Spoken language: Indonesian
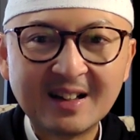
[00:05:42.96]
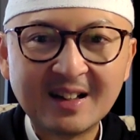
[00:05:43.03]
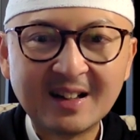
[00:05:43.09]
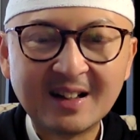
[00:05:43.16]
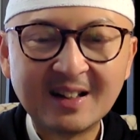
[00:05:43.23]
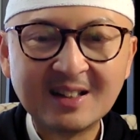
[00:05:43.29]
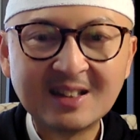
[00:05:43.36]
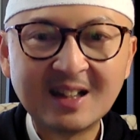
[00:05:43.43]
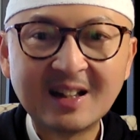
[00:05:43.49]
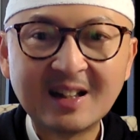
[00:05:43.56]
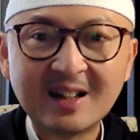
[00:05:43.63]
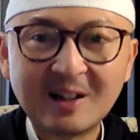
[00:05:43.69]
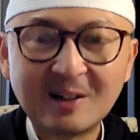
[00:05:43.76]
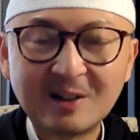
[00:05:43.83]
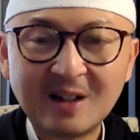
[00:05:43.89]
uh,
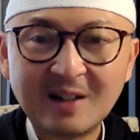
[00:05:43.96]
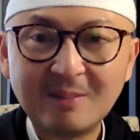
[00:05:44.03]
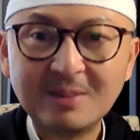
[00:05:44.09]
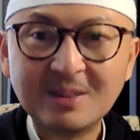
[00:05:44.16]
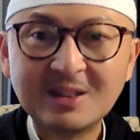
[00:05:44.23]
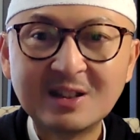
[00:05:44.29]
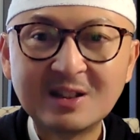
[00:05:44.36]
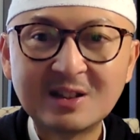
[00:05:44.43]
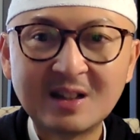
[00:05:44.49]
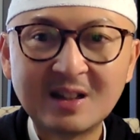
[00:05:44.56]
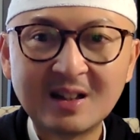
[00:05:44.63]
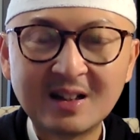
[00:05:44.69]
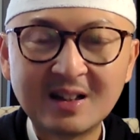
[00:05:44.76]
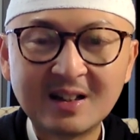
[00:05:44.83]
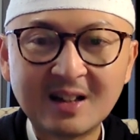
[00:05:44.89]
istilahnya dalam, dalam bisnis
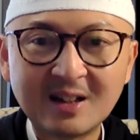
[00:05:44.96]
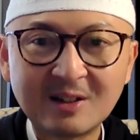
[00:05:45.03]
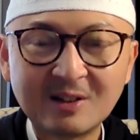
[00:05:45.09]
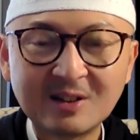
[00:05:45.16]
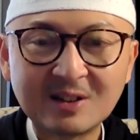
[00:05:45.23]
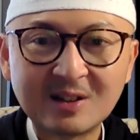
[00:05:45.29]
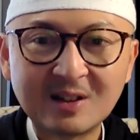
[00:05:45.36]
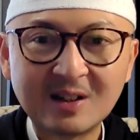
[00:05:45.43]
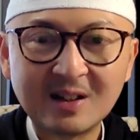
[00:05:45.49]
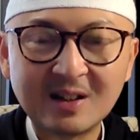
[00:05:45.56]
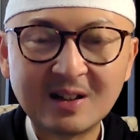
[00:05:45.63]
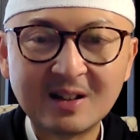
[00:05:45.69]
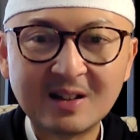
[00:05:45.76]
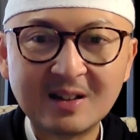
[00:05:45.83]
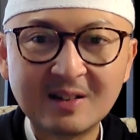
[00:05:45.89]
uh, atau di, uh,
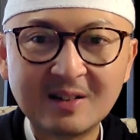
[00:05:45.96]
eh,